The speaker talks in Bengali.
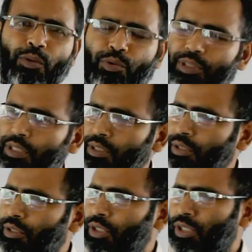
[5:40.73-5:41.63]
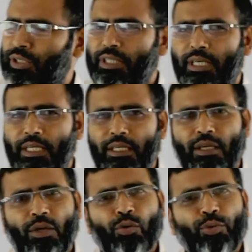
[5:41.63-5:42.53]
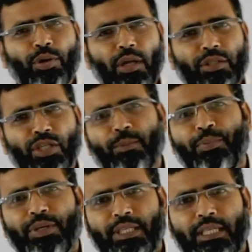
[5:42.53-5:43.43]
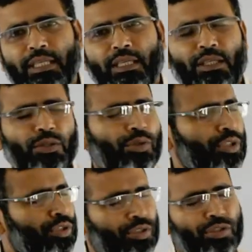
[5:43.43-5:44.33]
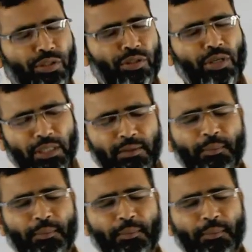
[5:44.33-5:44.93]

অধিক সন্তানের কুফল সম্পর্কে দরিদ্র জনগণ